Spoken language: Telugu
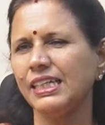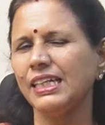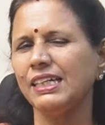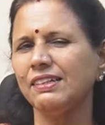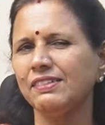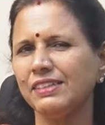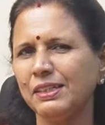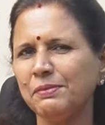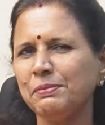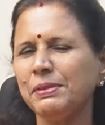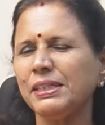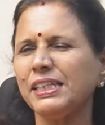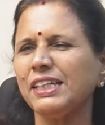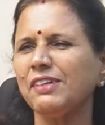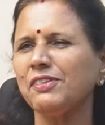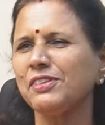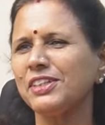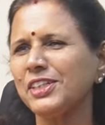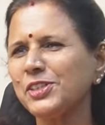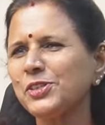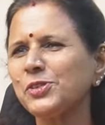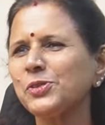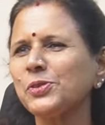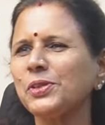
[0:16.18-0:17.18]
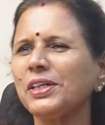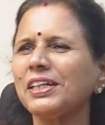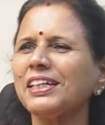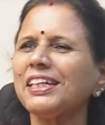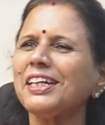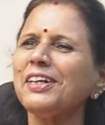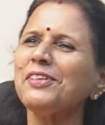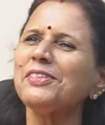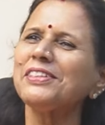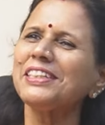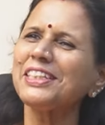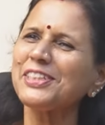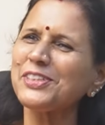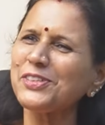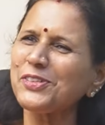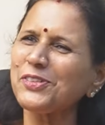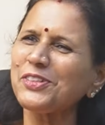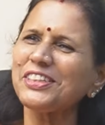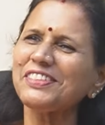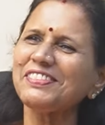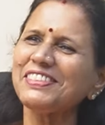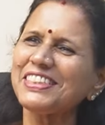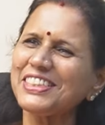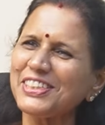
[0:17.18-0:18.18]
ఏమంటే మీకు ఎవరైనా సుఖంగా ఉంటే
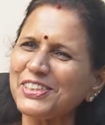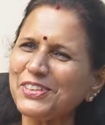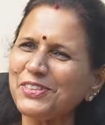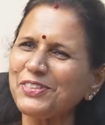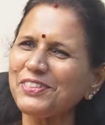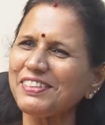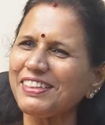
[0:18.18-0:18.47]
చూడడం ఇష్టం